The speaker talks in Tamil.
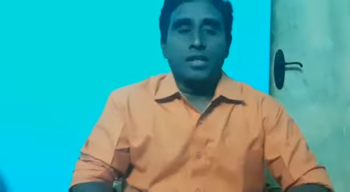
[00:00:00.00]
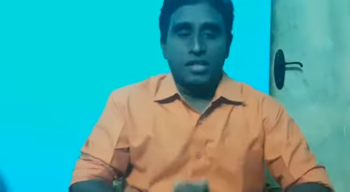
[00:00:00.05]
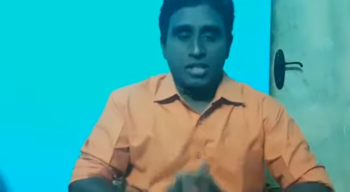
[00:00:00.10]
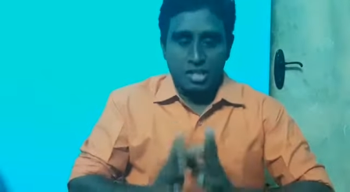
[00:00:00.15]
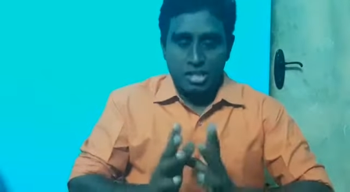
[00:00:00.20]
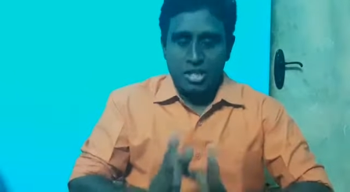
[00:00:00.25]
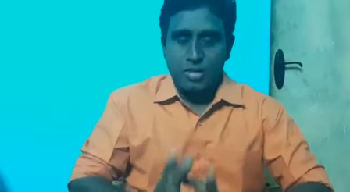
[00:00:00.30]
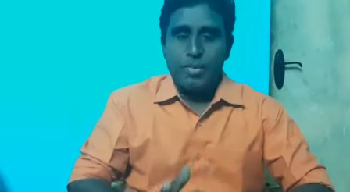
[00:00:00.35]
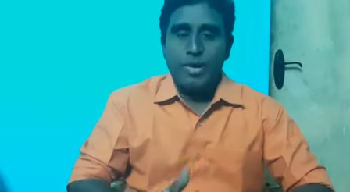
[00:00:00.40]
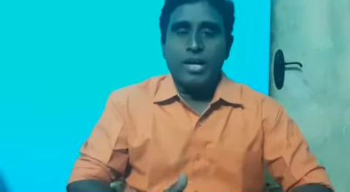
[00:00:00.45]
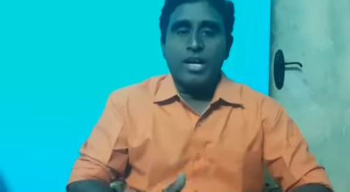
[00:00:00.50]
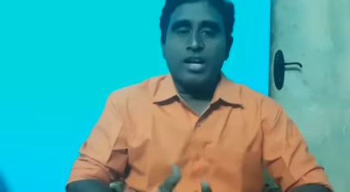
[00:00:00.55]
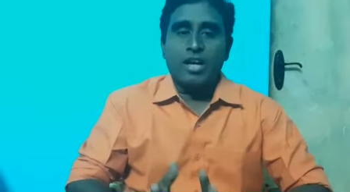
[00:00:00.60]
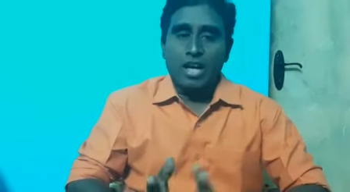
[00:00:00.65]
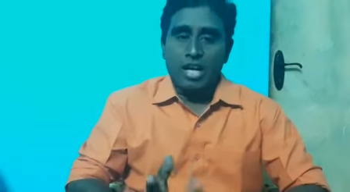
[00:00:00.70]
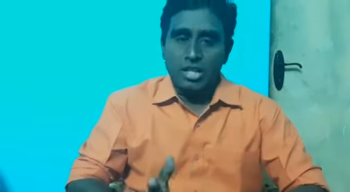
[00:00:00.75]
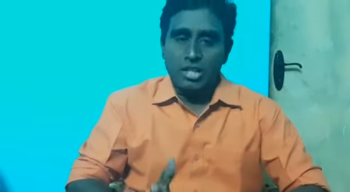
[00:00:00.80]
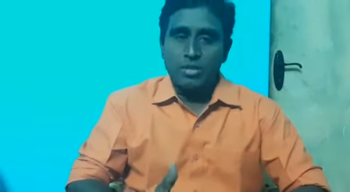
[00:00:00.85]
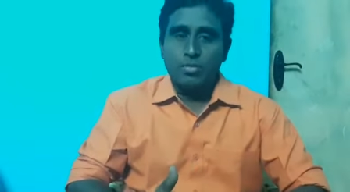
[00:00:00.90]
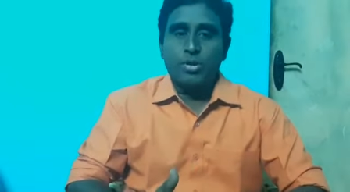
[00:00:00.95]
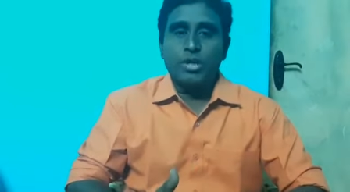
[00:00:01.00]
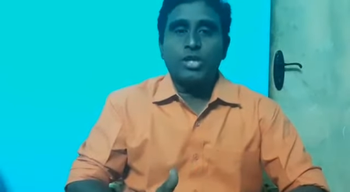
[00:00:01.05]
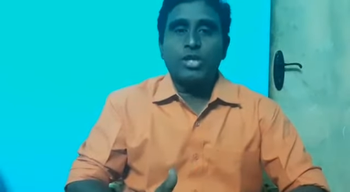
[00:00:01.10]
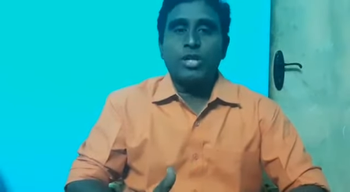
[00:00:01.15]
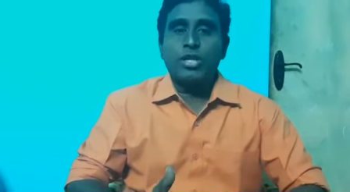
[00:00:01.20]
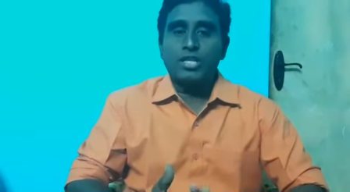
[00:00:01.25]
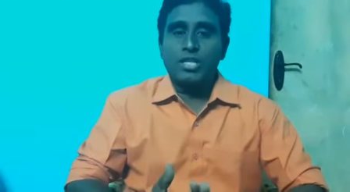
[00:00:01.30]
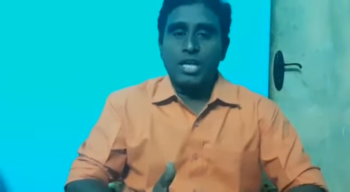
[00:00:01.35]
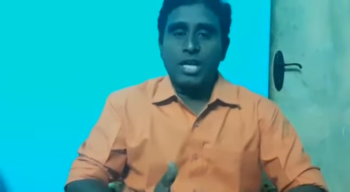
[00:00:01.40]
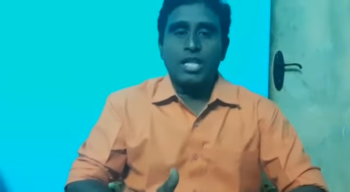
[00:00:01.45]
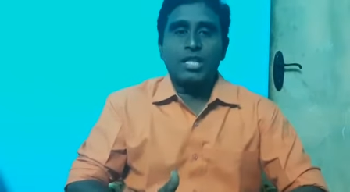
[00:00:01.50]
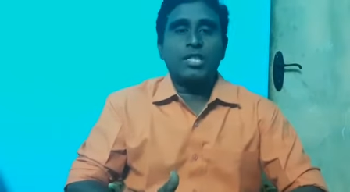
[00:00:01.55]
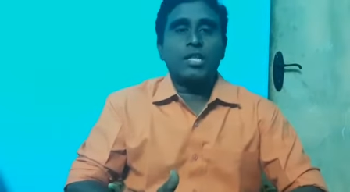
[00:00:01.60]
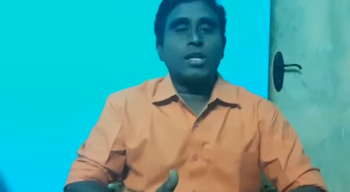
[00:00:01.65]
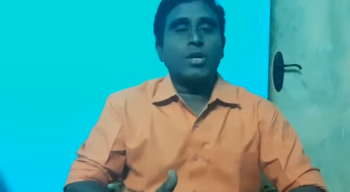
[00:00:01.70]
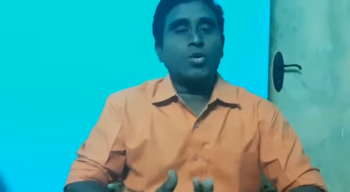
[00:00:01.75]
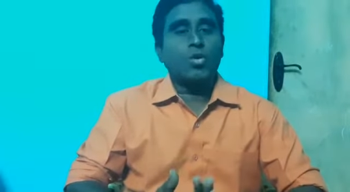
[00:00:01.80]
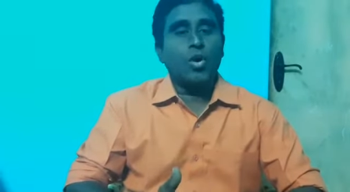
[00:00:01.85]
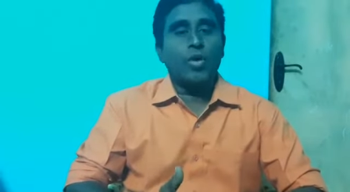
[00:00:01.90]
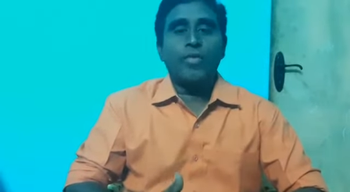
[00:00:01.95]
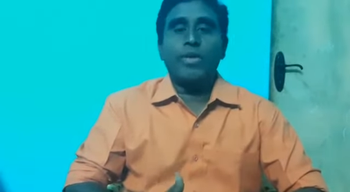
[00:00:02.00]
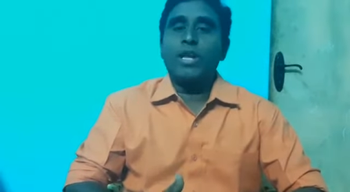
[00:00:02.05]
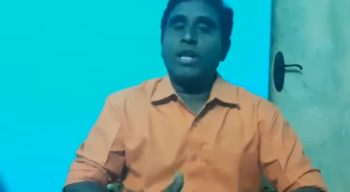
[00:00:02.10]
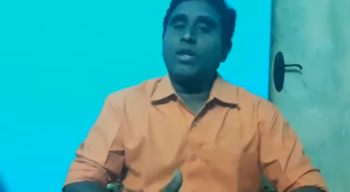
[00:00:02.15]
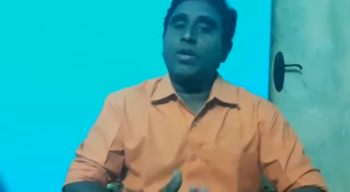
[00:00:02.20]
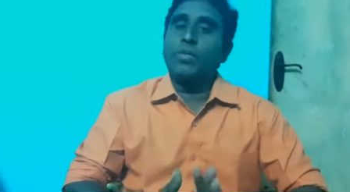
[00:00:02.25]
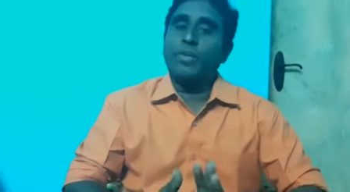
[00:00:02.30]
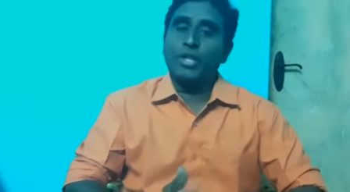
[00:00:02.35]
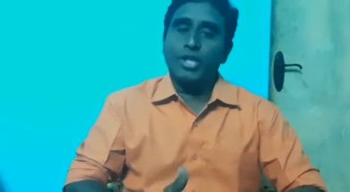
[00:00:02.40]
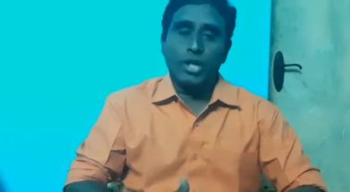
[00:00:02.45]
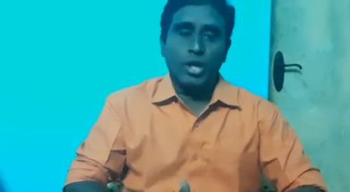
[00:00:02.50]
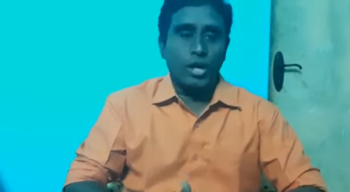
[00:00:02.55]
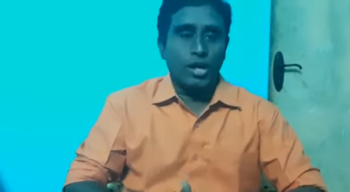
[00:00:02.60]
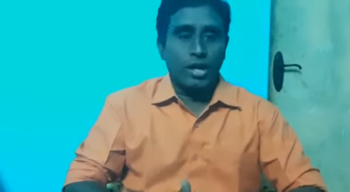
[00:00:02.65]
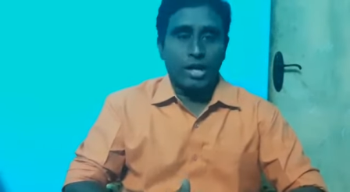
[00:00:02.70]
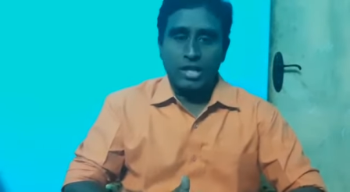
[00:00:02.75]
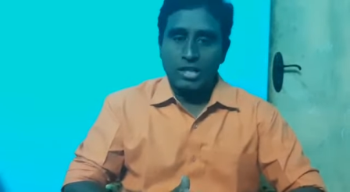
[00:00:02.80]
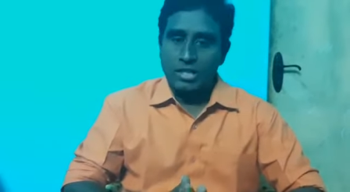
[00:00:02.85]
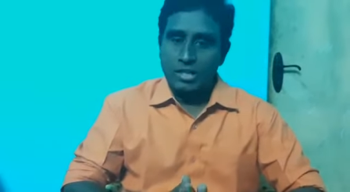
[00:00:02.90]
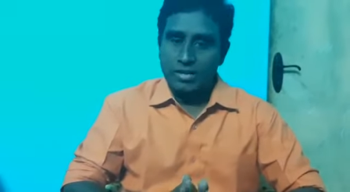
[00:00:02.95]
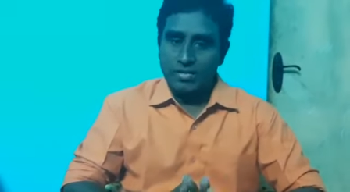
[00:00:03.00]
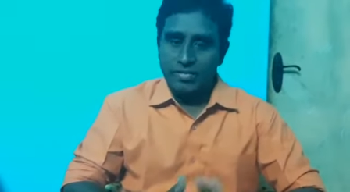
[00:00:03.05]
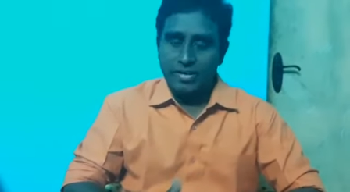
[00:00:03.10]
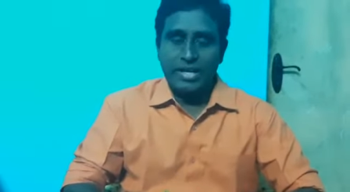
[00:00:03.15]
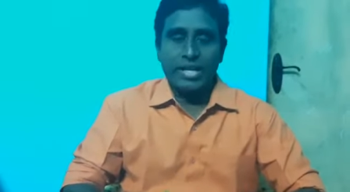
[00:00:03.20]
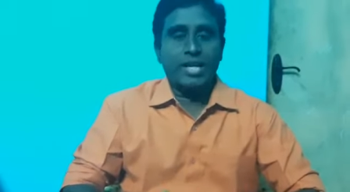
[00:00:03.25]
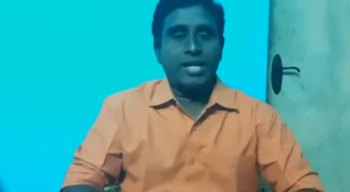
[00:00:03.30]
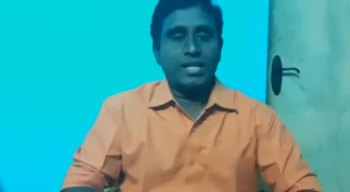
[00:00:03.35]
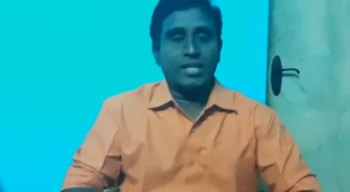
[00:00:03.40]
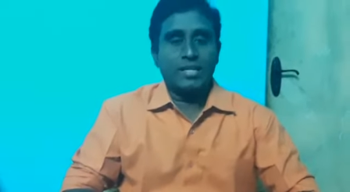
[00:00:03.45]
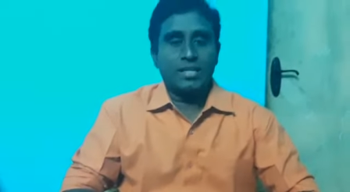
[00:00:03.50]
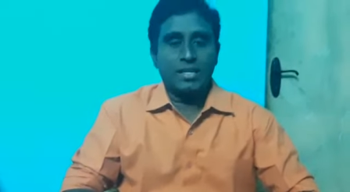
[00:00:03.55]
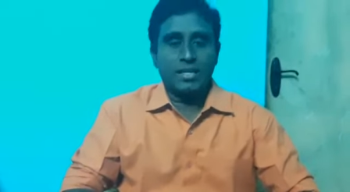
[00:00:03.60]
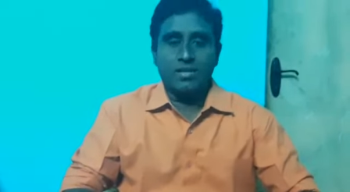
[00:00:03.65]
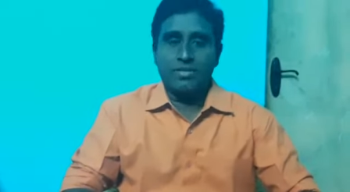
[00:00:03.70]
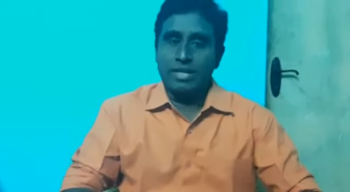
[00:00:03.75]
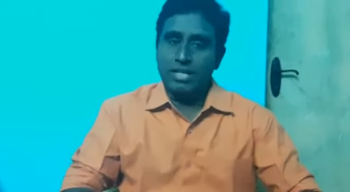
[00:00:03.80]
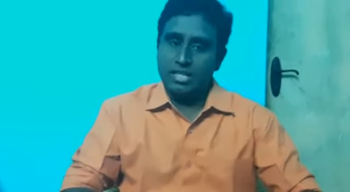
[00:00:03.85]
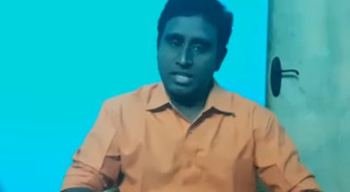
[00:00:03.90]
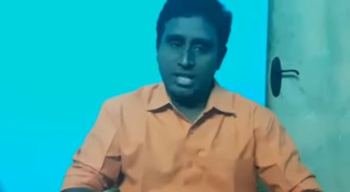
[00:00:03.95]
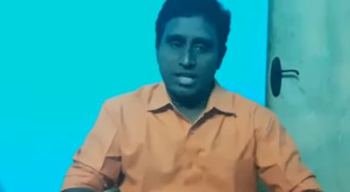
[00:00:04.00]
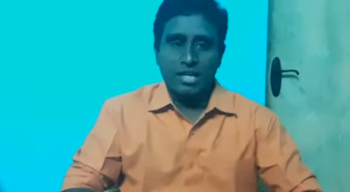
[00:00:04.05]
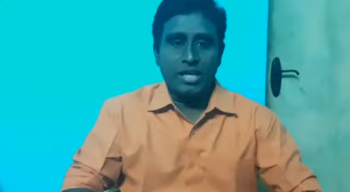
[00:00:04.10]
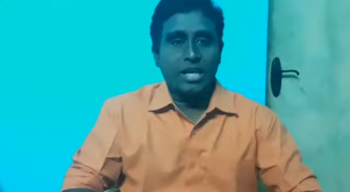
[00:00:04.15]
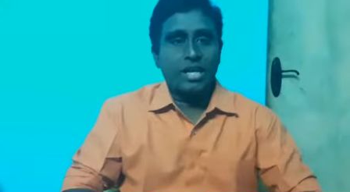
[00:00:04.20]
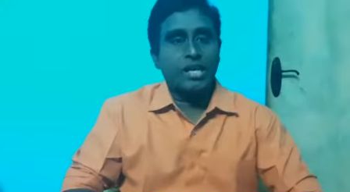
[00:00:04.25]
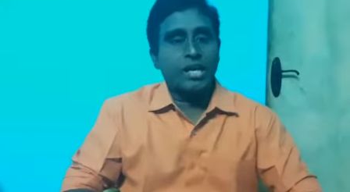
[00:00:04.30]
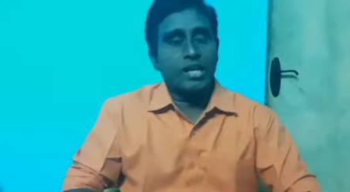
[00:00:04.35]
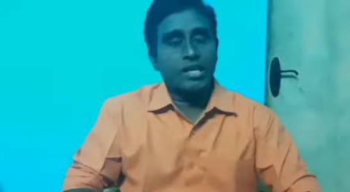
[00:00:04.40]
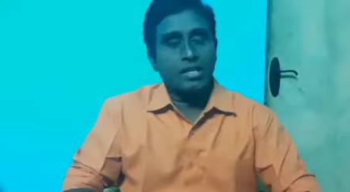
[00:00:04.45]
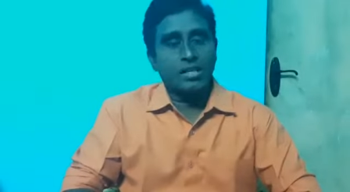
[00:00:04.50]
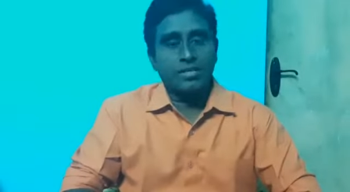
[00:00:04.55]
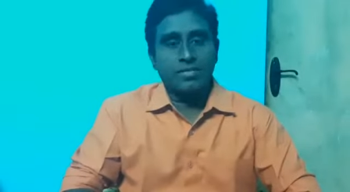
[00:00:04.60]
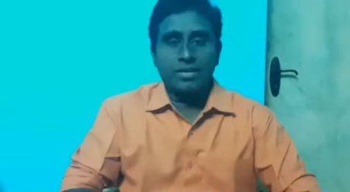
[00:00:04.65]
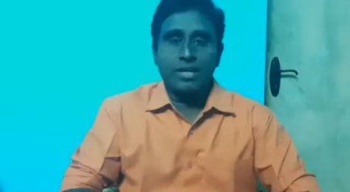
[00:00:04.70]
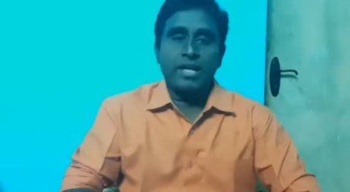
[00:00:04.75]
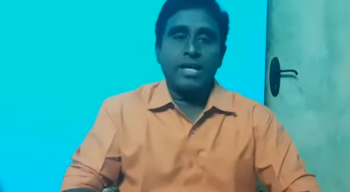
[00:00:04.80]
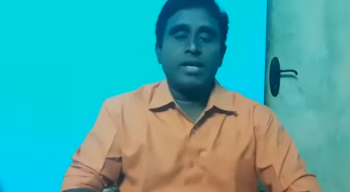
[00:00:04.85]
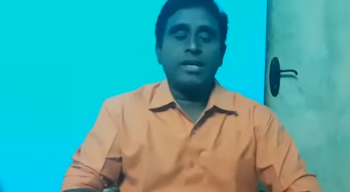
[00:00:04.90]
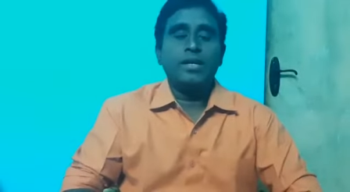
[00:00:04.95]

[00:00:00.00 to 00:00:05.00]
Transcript: நிச்சயமாக காஞ்சிபுரத்திலோ சேலத்திலே கோவையிலேயோ மதுரையிலேயோ நடந்ததை விட ஈவன் சென்னையில் நடந்ததை விட